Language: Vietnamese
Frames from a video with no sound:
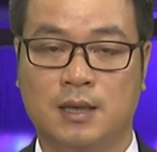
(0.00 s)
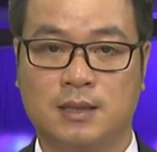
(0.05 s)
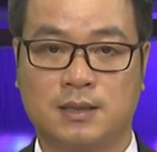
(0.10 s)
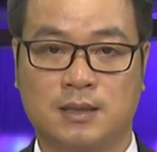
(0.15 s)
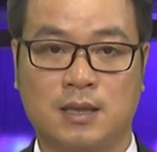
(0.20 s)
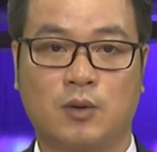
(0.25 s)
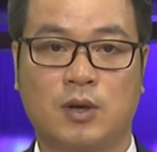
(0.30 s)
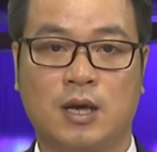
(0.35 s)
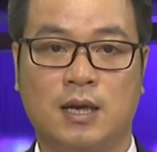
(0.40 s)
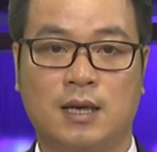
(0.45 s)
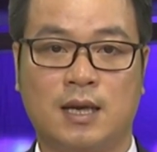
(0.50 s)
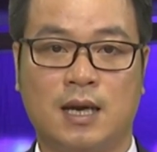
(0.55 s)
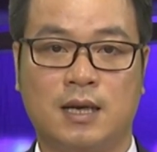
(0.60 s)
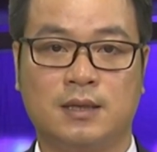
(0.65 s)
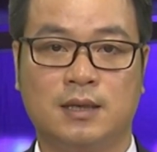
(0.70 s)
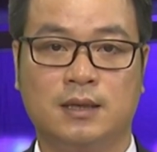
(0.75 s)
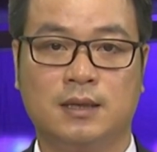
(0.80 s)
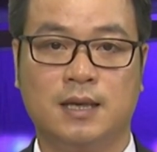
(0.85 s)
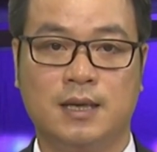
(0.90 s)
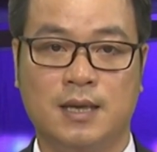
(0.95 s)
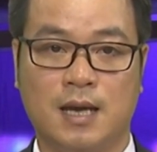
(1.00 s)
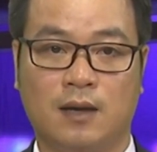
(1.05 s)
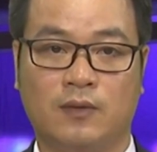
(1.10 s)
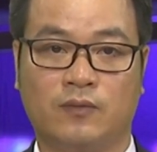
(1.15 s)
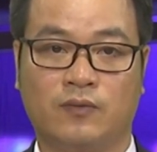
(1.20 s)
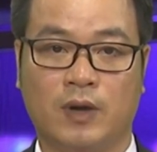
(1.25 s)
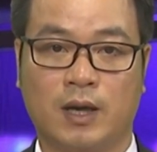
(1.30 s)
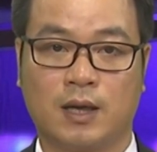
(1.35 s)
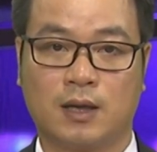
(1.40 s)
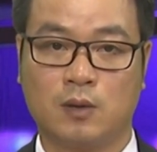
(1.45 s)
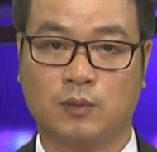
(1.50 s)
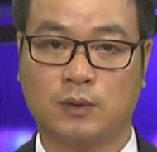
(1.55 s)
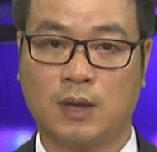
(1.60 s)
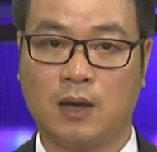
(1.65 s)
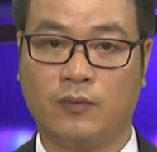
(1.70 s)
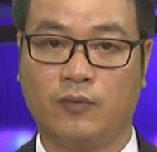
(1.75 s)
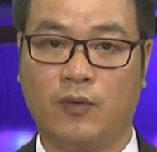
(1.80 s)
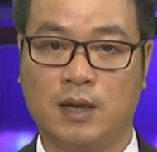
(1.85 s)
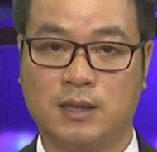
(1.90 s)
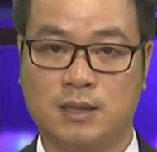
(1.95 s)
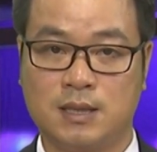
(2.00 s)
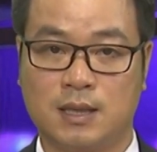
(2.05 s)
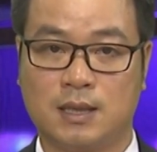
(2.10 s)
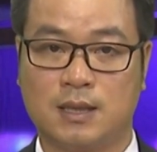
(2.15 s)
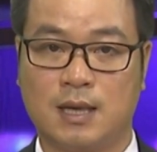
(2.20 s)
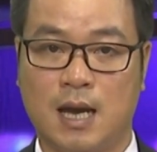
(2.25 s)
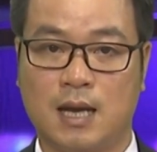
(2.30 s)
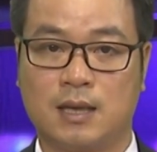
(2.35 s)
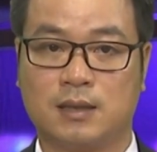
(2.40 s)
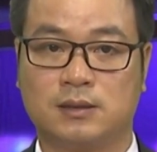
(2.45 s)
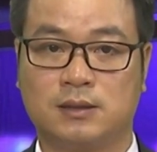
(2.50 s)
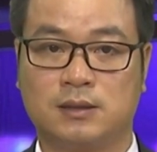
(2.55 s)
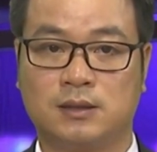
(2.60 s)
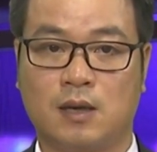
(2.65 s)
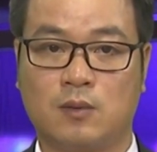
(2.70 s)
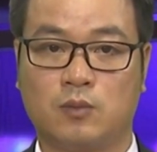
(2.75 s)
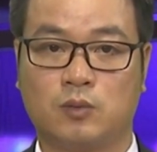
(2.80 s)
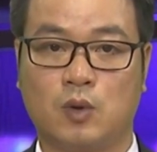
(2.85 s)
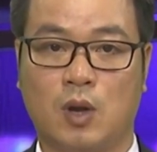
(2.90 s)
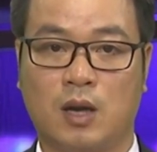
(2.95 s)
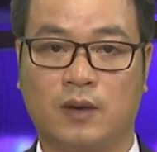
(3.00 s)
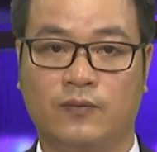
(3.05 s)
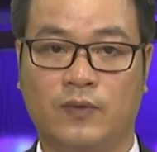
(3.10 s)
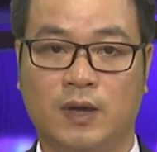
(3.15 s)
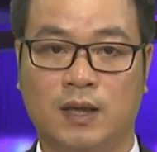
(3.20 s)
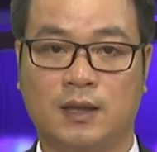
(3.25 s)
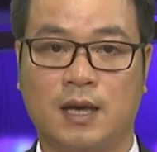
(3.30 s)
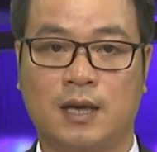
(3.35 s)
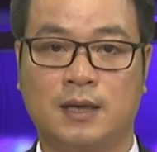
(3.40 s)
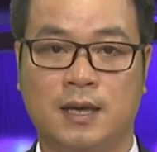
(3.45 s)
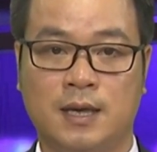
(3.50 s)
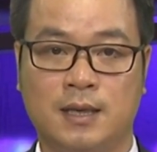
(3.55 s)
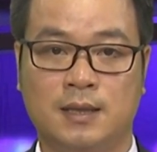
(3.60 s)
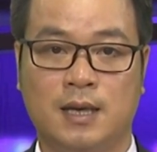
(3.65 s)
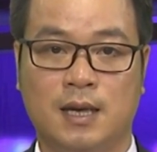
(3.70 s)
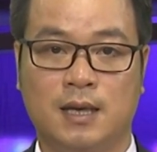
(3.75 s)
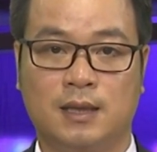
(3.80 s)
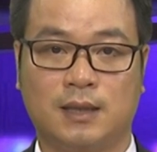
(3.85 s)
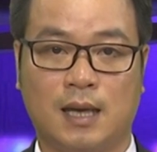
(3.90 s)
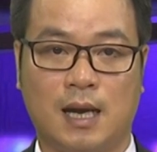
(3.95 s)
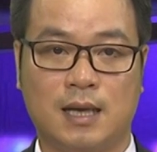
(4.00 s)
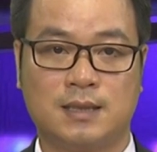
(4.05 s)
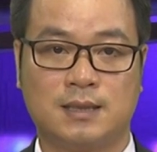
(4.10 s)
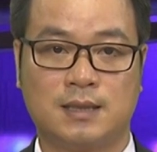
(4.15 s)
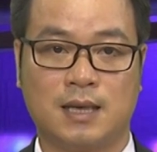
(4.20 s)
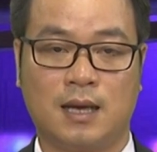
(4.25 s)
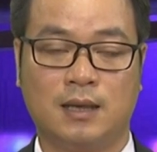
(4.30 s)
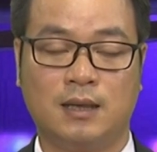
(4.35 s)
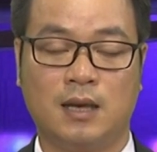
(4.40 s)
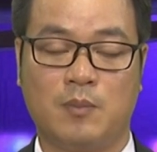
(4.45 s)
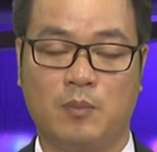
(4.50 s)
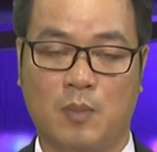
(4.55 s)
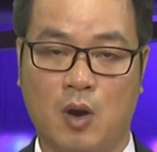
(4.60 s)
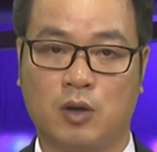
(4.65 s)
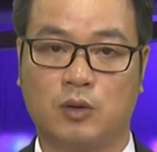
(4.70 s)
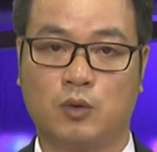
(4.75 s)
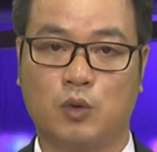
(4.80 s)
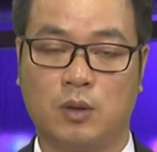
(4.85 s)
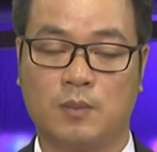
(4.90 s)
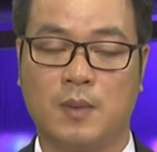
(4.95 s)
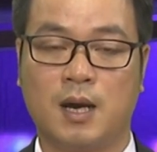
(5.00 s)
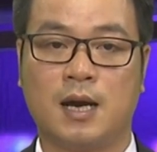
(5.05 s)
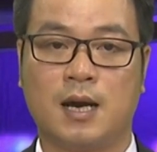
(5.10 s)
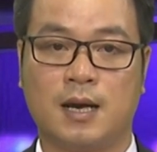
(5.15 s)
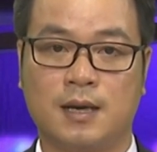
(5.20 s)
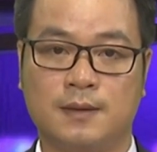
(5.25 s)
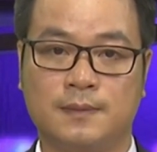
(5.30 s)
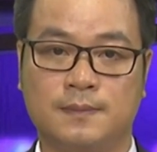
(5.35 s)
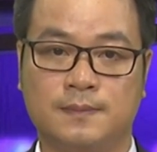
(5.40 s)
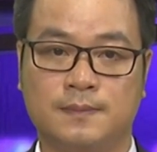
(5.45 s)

Sau đây là những ghi nhận về công tác phát triển đảng trong đoàn viên thanh niên tại xã Nậm Mòn, huyện Bắc Hà.